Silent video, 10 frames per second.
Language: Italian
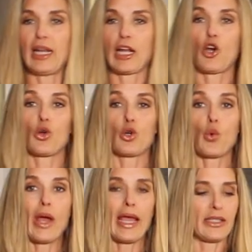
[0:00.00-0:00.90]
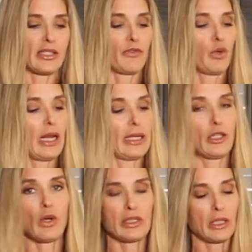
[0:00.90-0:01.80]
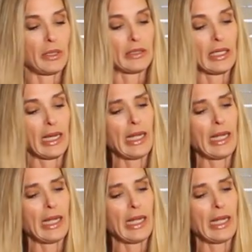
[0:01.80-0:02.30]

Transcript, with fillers: la Cocco whey se volete o altrimenti il